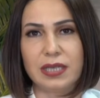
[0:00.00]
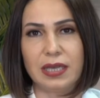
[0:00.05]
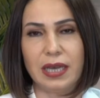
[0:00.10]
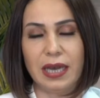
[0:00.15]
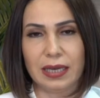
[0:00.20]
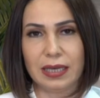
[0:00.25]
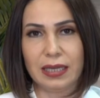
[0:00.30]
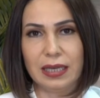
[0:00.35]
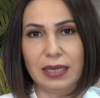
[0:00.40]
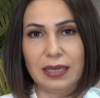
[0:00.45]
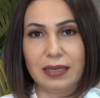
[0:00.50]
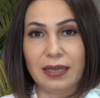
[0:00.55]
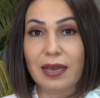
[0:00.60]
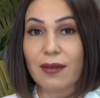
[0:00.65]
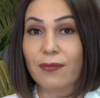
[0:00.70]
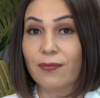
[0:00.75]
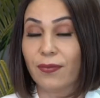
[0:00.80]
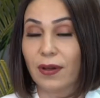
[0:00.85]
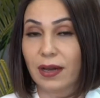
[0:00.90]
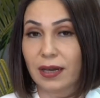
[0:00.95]

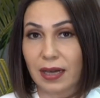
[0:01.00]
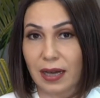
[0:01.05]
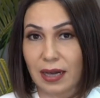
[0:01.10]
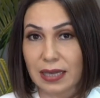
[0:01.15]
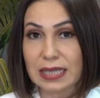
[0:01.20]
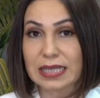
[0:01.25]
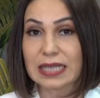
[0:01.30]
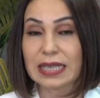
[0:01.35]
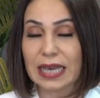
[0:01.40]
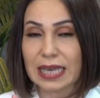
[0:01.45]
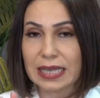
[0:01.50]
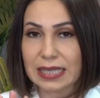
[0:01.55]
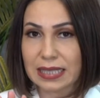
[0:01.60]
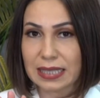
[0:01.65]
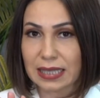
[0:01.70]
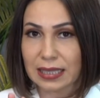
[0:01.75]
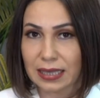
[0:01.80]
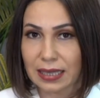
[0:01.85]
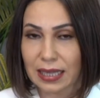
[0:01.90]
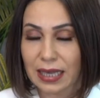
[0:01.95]
şeklinde fakat
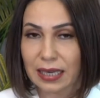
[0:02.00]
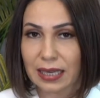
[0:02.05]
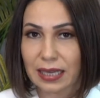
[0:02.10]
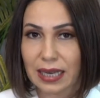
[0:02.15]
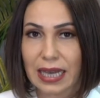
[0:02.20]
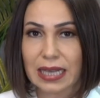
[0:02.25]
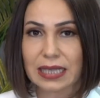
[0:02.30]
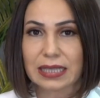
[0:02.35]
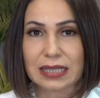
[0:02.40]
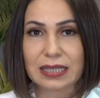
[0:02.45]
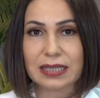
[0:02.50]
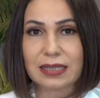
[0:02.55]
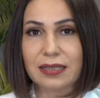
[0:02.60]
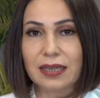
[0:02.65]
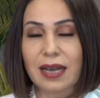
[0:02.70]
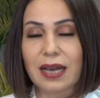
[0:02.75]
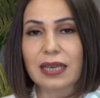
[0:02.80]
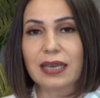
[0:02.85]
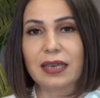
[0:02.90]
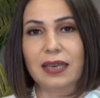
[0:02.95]
kesinlikle
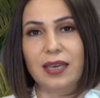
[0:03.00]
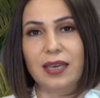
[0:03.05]
tırnak